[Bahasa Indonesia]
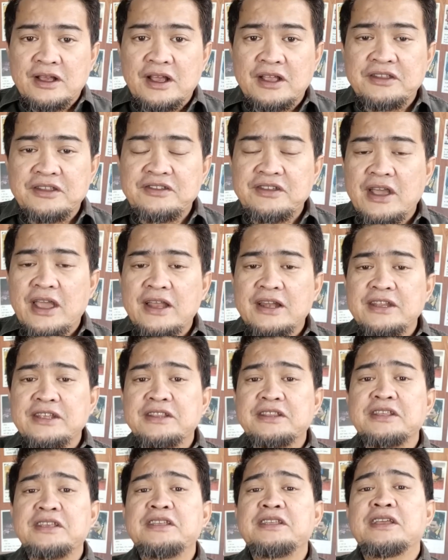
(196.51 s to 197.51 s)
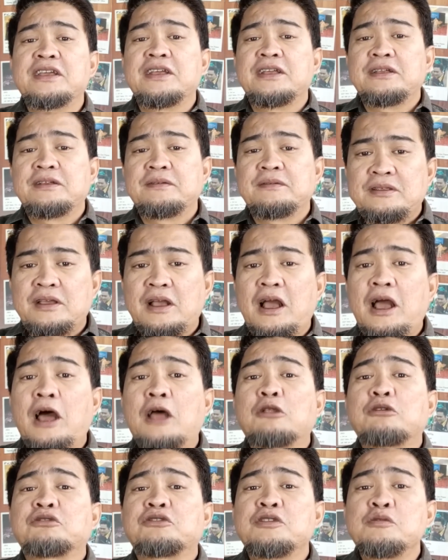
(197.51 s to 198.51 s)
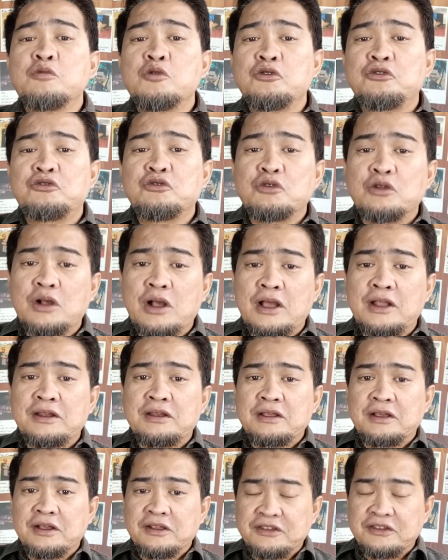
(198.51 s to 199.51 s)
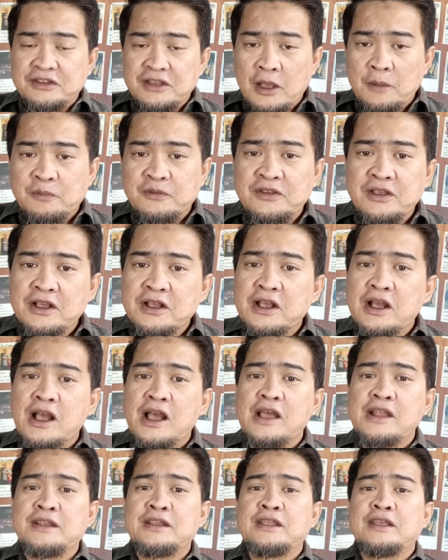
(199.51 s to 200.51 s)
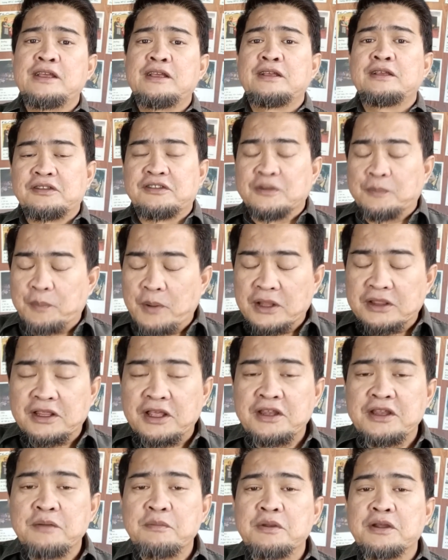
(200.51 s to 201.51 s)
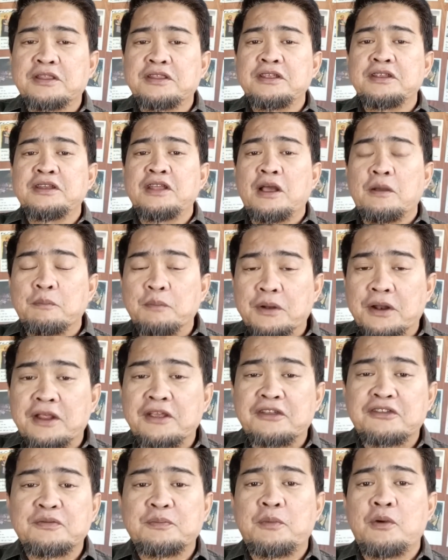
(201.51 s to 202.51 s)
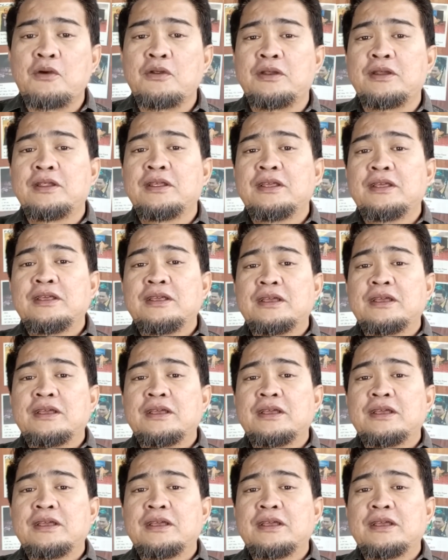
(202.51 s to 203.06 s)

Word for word: agility-nya yang harus dimunculkan, kesiapsiagaannya, kecepatannya bertindak, berespon.